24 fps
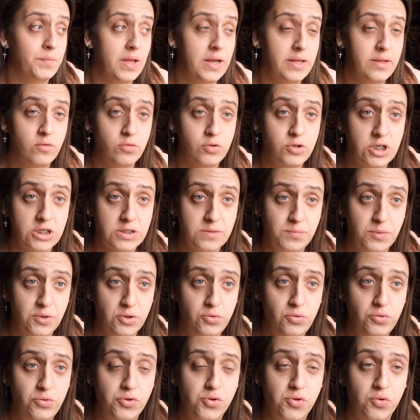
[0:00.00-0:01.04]
Они вот сейчас
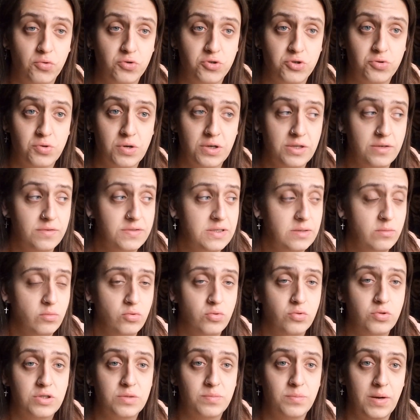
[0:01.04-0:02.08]
придут ночью, когда все
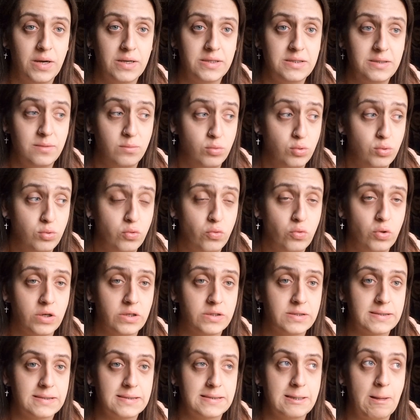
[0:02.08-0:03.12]
будут спать, и будут тут
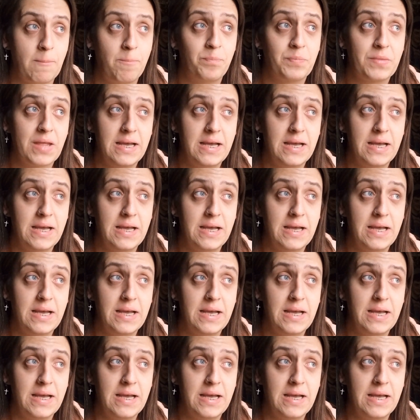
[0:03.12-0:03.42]
рыскаться.